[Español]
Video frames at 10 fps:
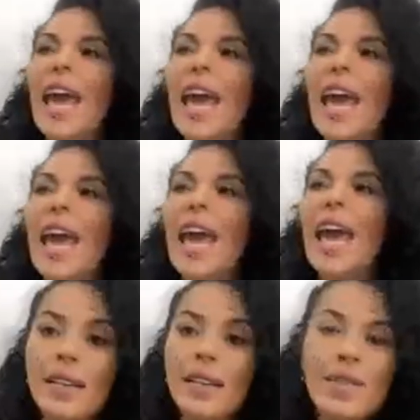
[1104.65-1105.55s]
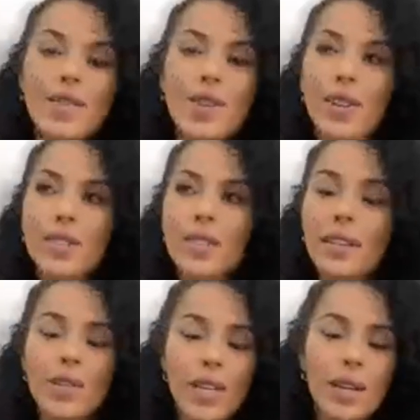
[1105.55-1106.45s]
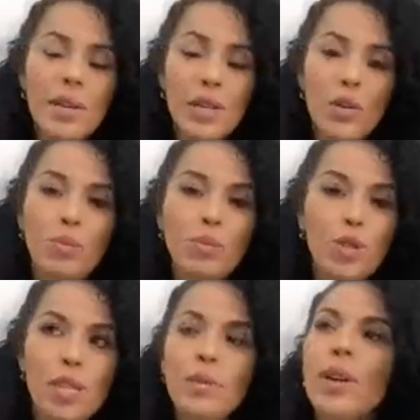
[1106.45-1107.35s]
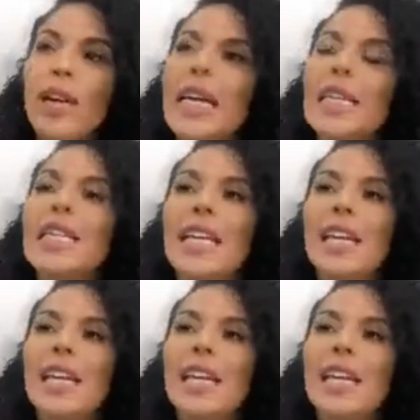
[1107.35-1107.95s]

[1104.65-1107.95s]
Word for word: Me sacaban en televisión, cosa que me ayudó muchísimo,